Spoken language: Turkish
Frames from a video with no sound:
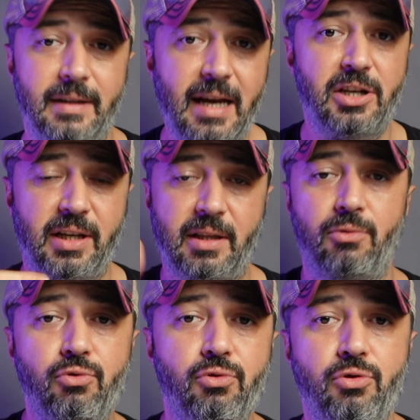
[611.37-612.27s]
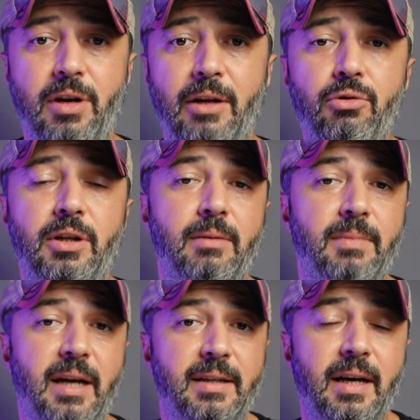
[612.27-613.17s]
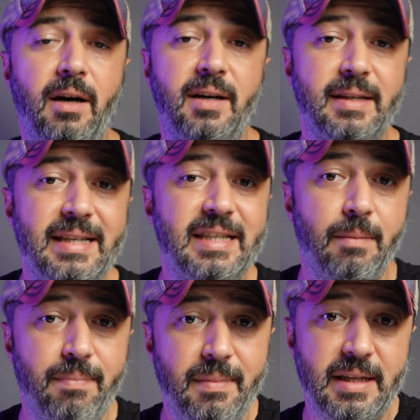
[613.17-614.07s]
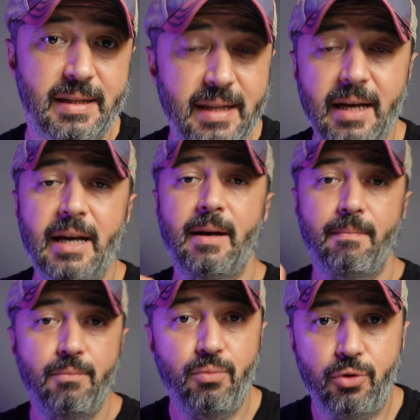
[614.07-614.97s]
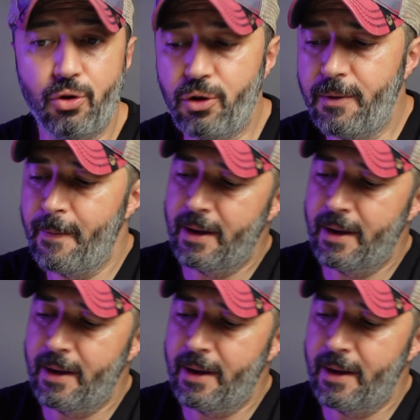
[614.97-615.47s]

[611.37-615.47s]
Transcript: gerçekten uzun süre kullananlarda ağrı hissetmeniz de mümkün.